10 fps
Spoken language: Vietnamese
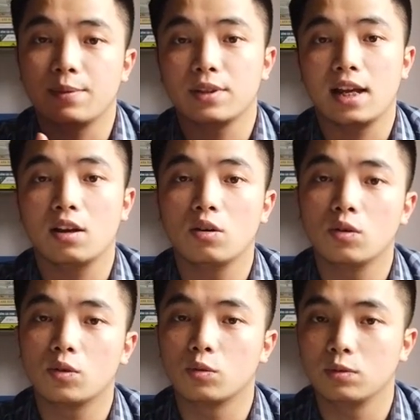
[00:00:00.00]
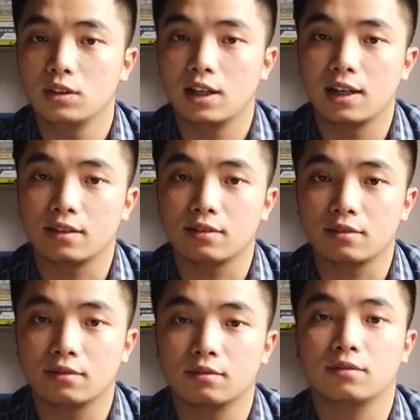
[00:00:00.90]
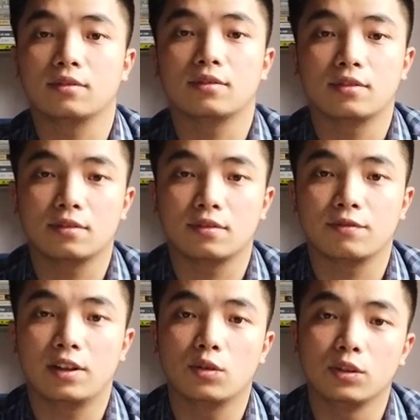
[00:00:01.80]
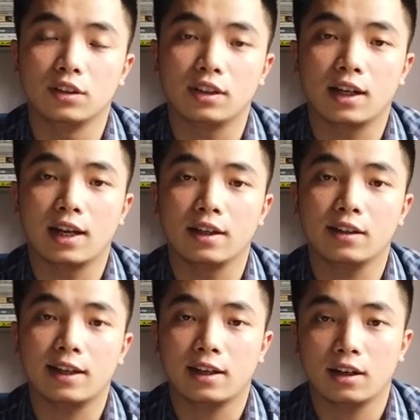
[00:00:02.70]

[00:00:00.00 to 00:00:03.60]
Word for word: em sẽ alo cũng như là phản hồi những cái